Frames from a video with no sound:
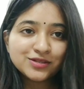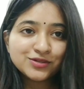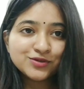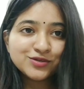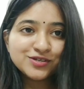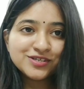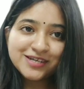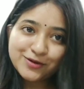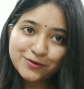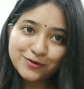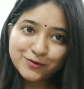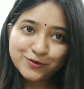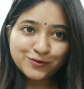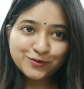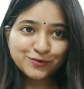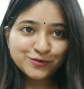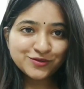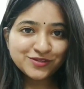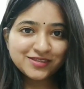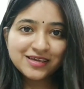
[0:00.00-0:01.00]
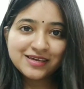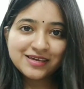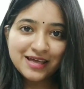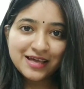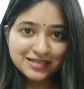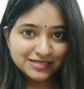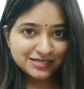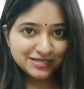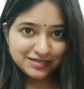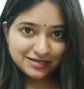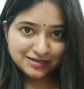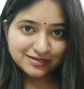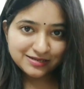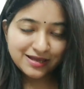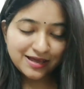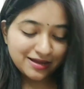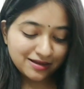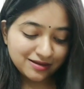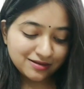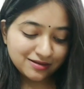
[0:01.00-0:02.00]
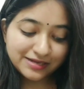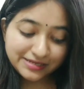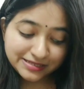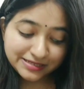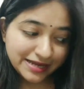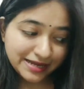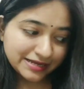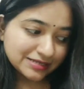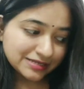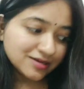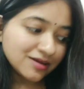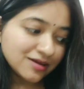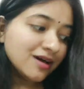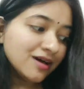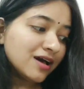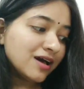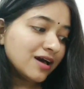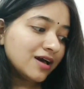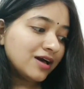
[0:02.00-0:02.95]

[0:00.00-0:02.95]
তো সেগুলোর মধ্যেই আজকে একটা এটা একটা